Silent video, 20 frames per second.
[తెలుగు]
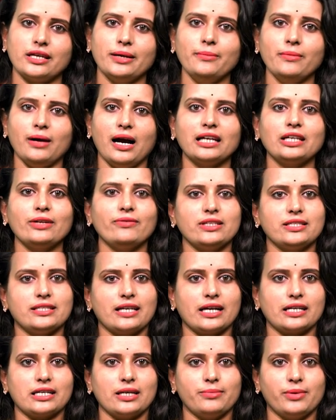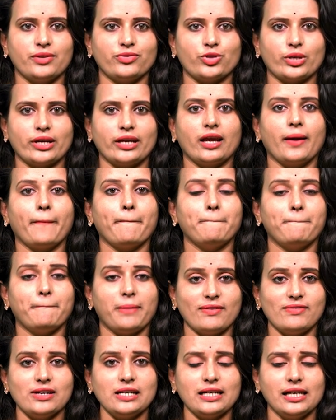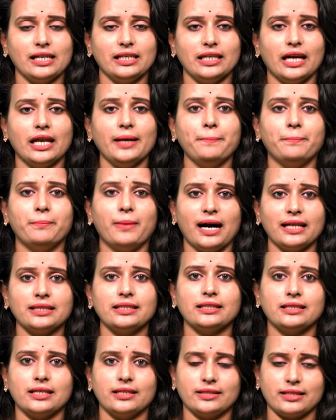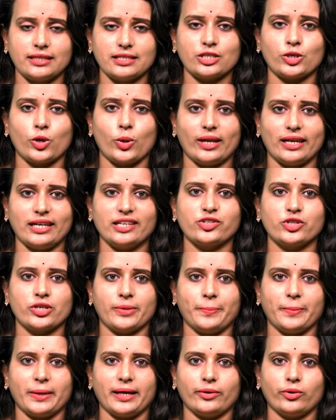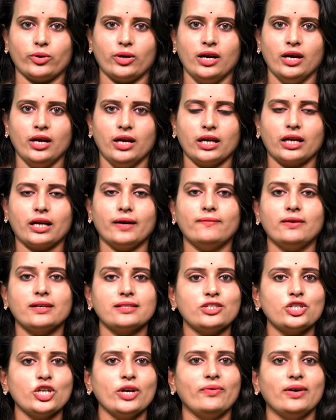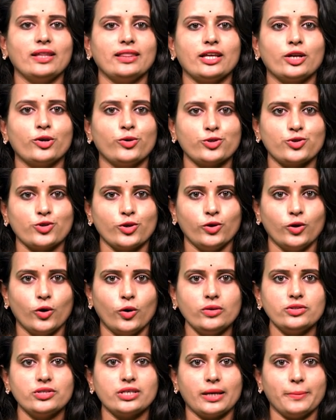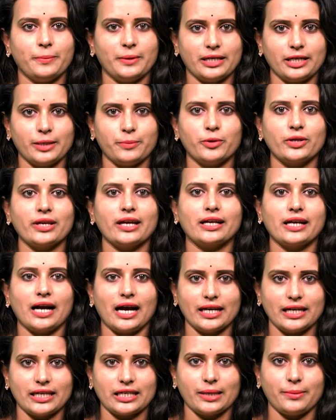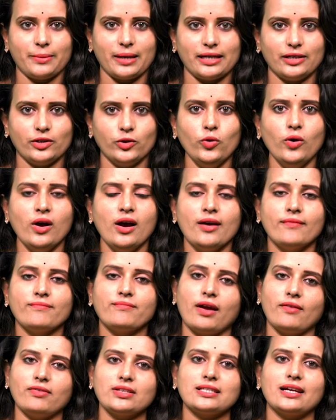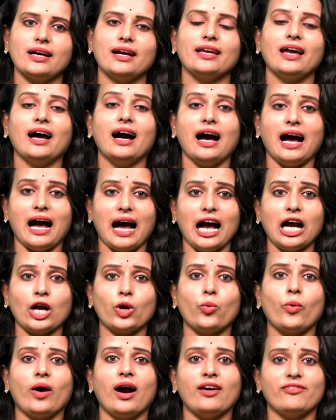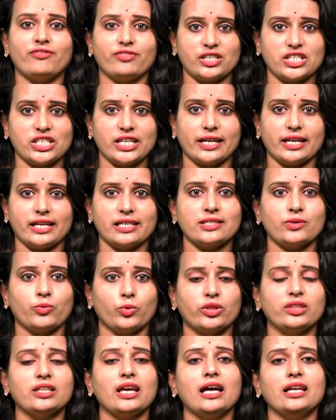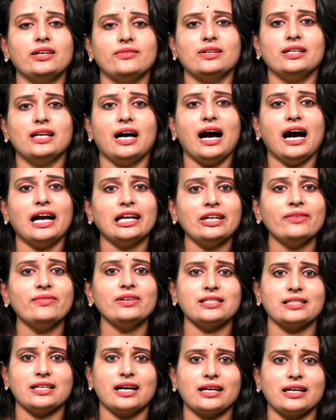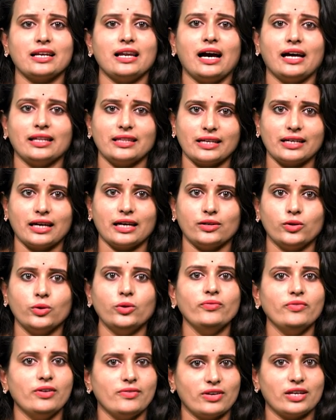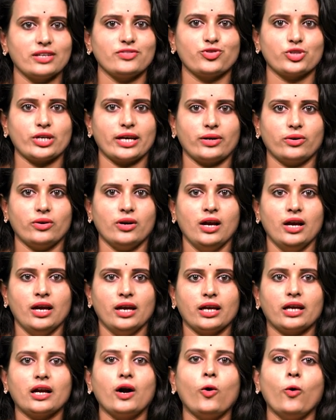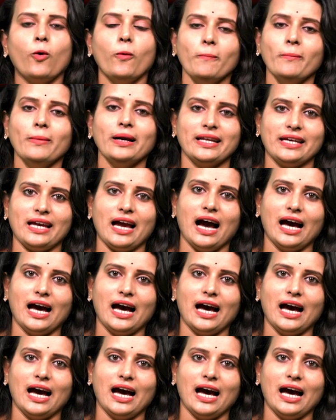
సీఎం అటవీ శాఖ మంత్రి పవన్ కళ్యాణ్ బాధ్యతలు తీసుకోవాలని చెప్పారు ఇక వచ్చే వంద రోజుల్లో చేపట్టబోయే కార్యక్రమాలను వ్యవసాయ ఆక్వా ఫిషరీస్ ఉద్యానవన అటవీ శాఖల అధికారులు వివరించారు ఇక ఉమ్మడి